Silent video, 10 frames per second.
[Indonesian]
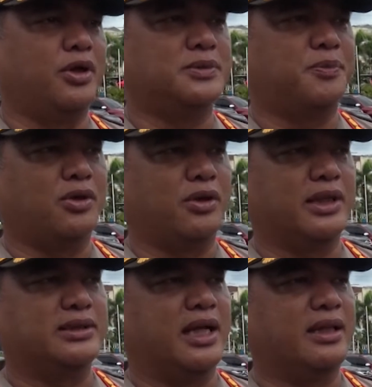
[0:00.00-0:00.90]
pos protokol
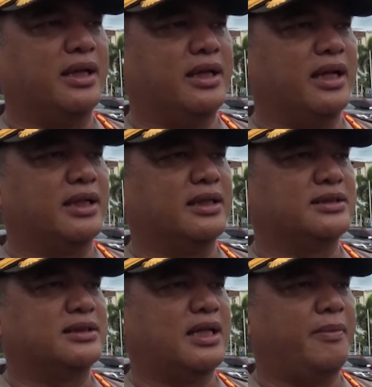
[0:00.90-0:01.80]
kesehatan dan
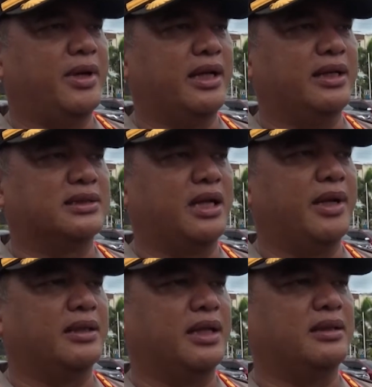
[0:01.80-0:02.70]
keamanan,
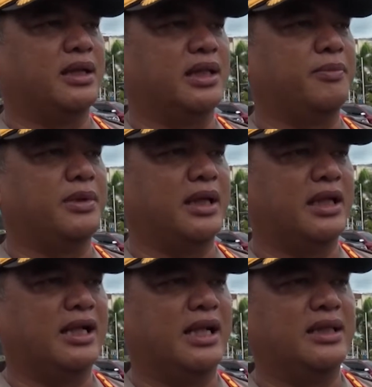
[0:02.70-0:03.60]
keselamatan, tertib
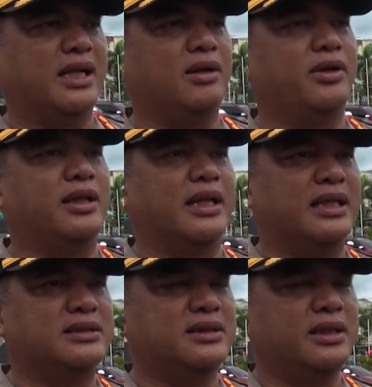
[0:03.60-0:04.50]
kelancaran lalu
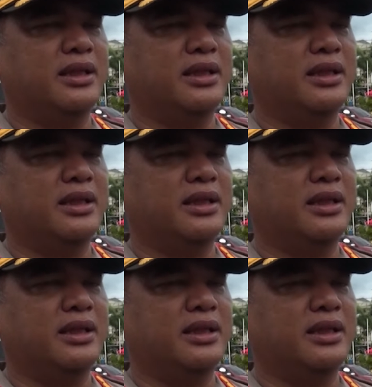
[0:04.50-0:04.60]
lintas.